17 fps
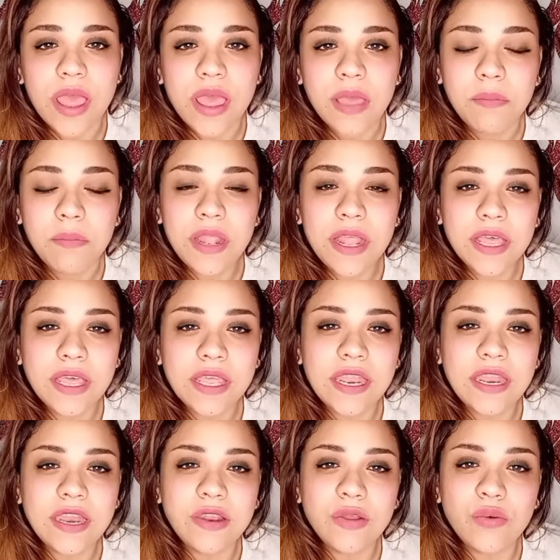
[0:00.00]
من
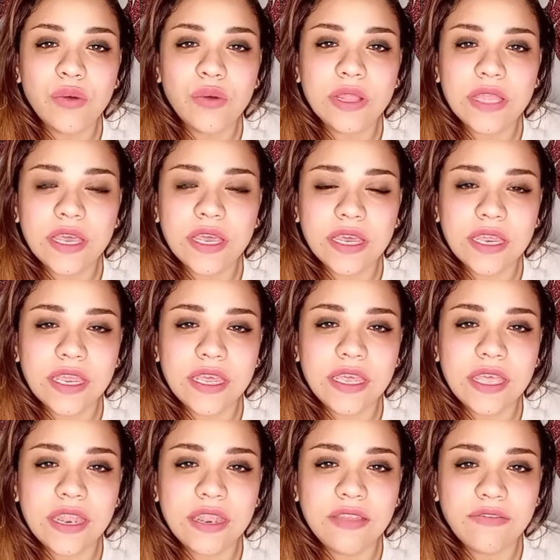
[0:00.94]
خلال القوة
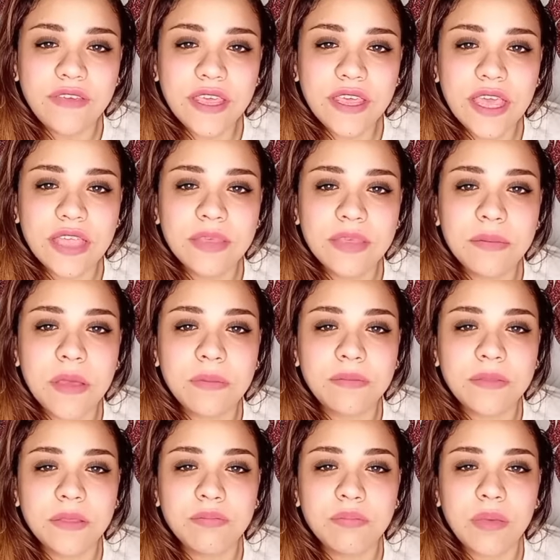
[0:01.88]
الداخلية اللي فيك هتبقى
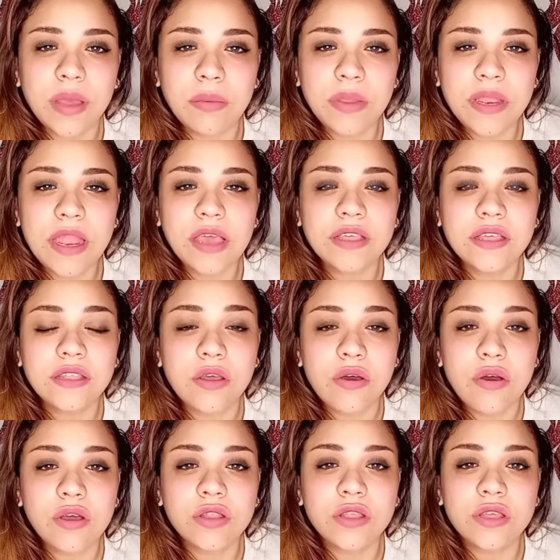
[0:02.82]
بتطبع منك
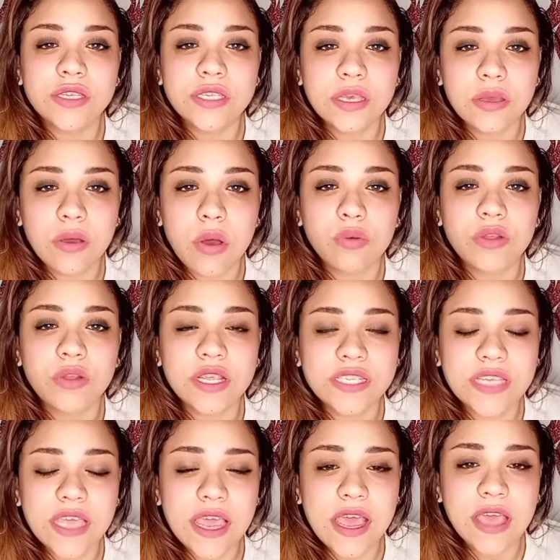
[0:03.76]
النهاردة ثقة
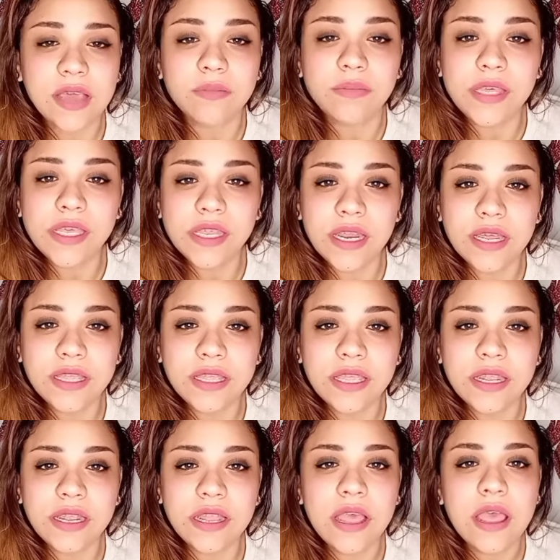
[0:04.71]
ونزاهة كبيرة
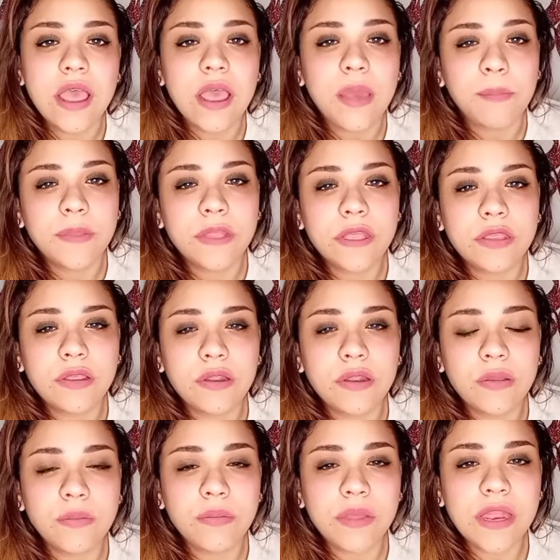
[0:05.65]
جدا
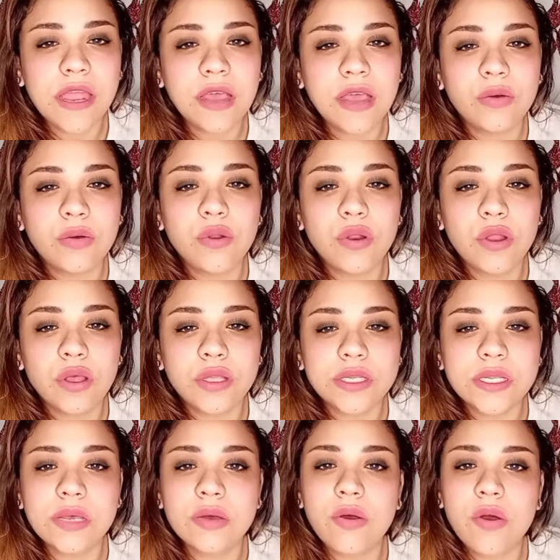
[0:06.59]
بتطلب منك كل
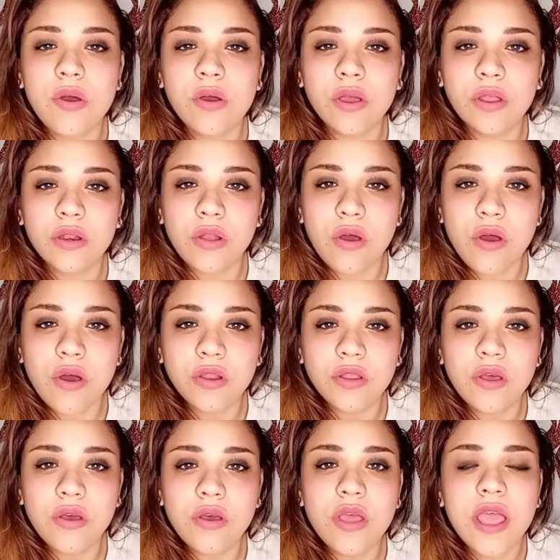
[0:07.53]
أصدقائك
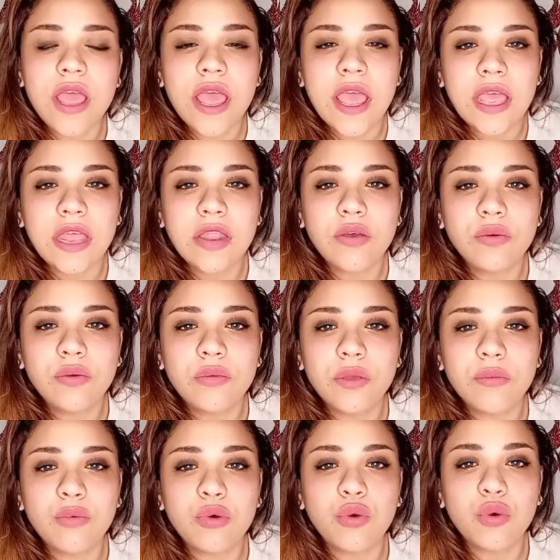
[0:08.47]
النهاردة إنهم
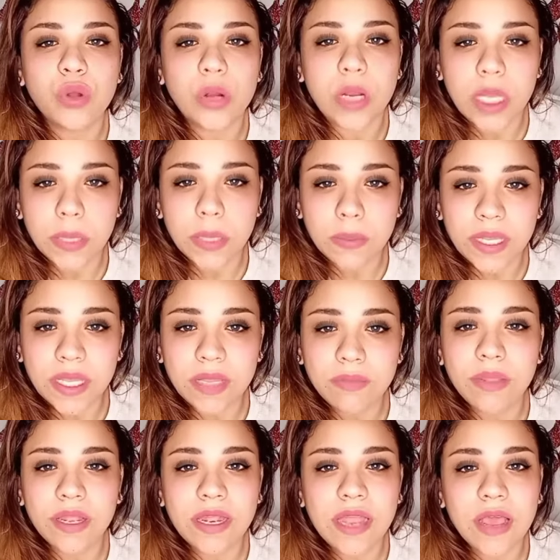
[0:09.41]
يبقوا قريبين
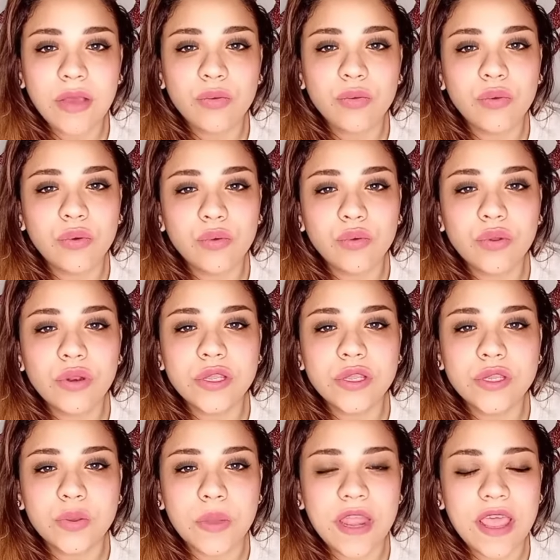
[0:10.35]
منك وكل
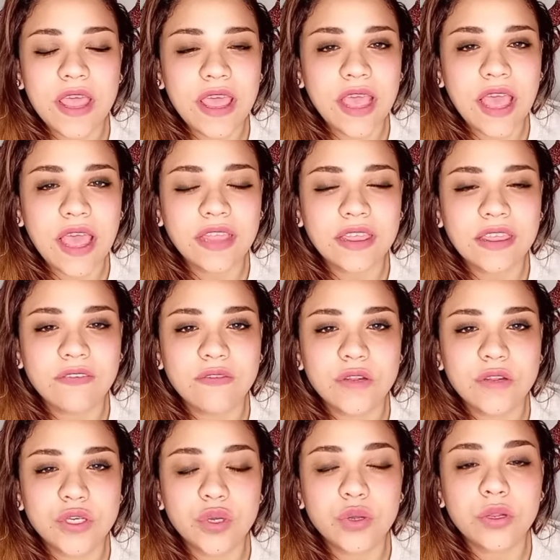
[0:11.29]
زملائك حتى في
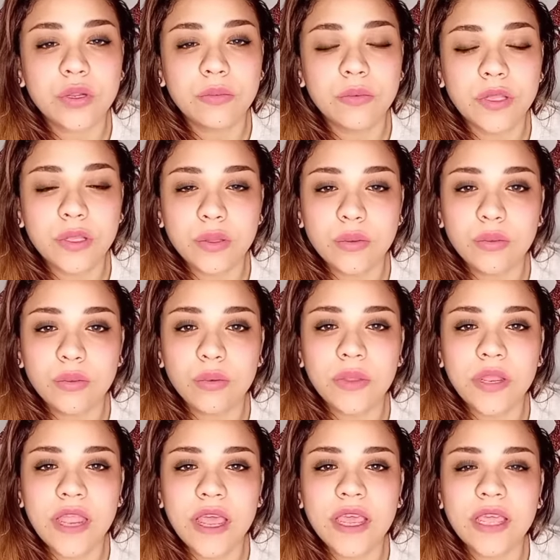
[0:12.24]
الشغل بيطلبوا
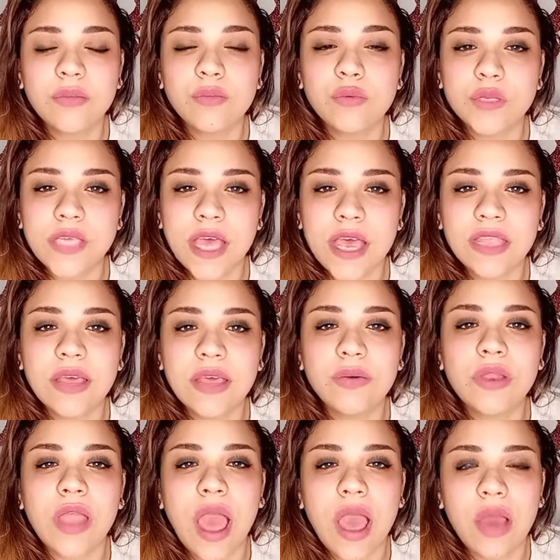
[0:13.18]
منك المساعدة
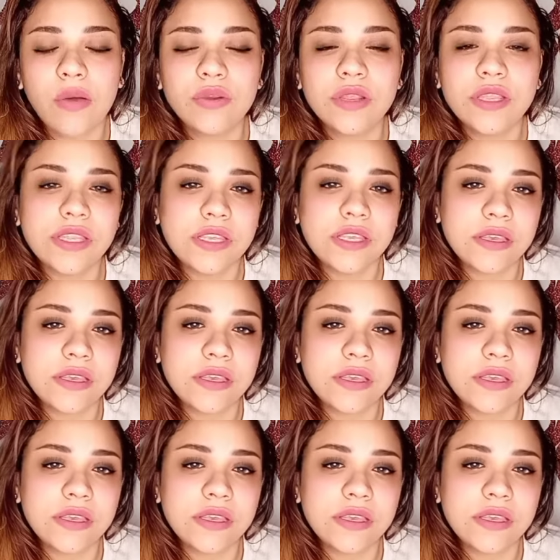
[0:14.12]
والعون دي